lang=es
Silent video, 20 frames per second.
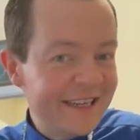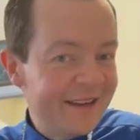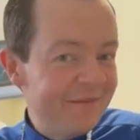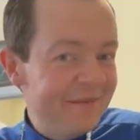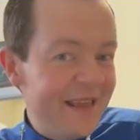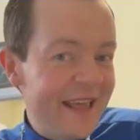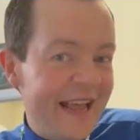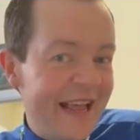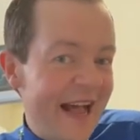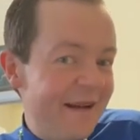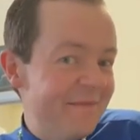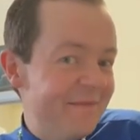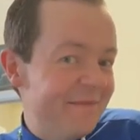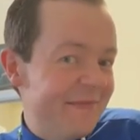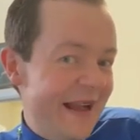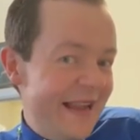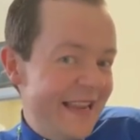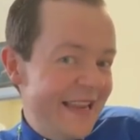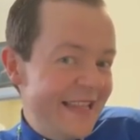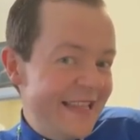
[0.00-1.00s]
mi
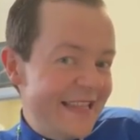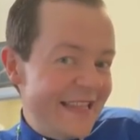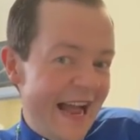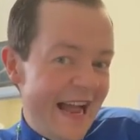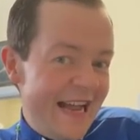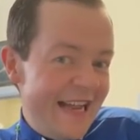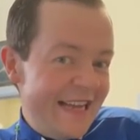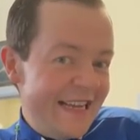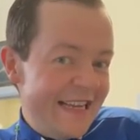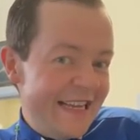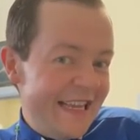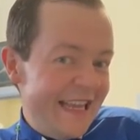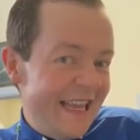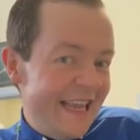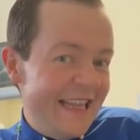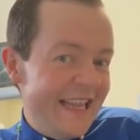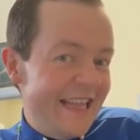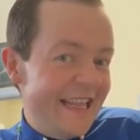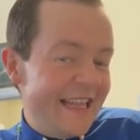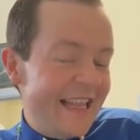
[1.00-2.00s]
campanita
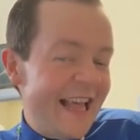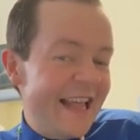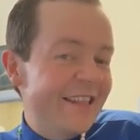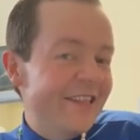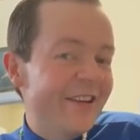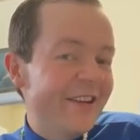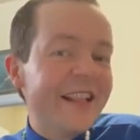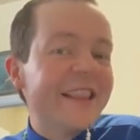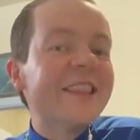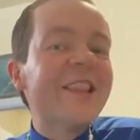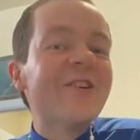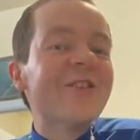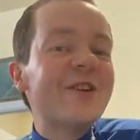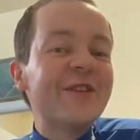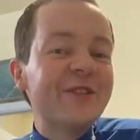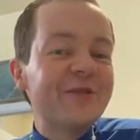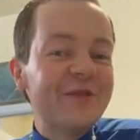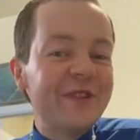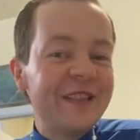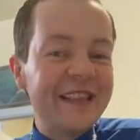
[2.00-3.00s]
y diciendo a
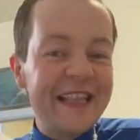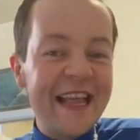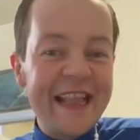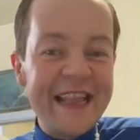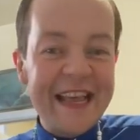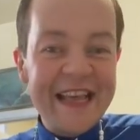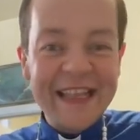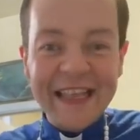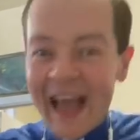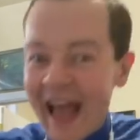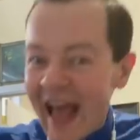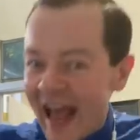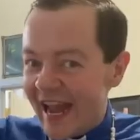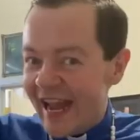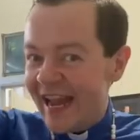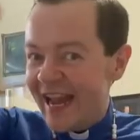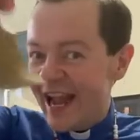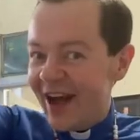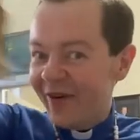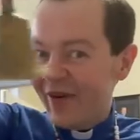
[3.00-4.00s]
todos ustedes,
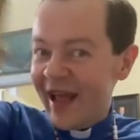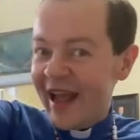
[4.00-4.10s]
hello,